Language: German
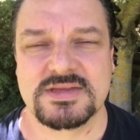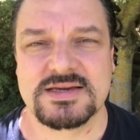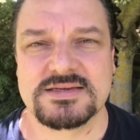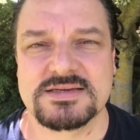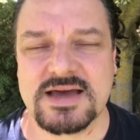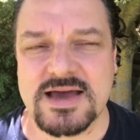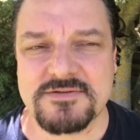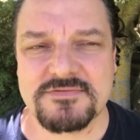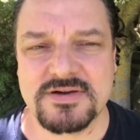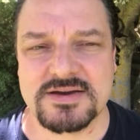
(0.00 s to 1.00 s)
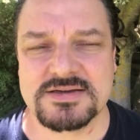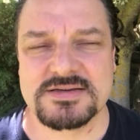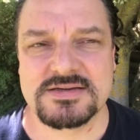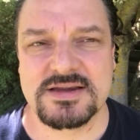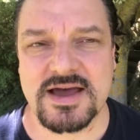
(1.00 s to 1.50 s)
Es ist einfach, es
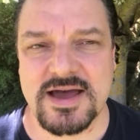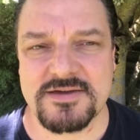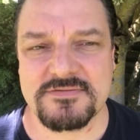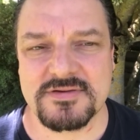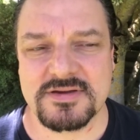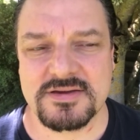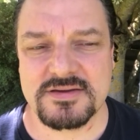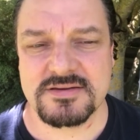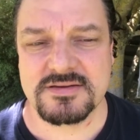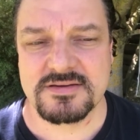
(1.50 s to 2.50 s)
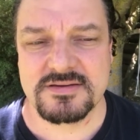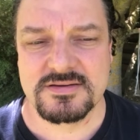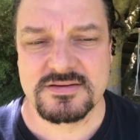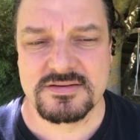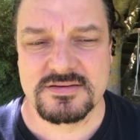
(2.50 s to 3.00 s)
ist eine einfache
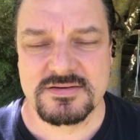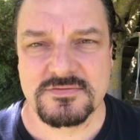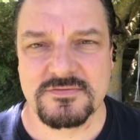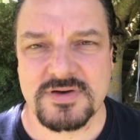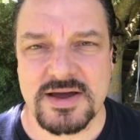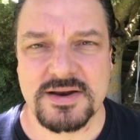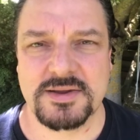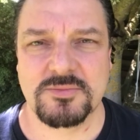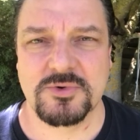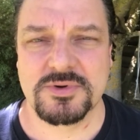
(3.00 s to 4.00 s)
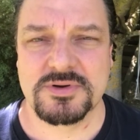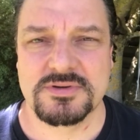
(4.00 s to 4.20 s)
Wahrnehmung.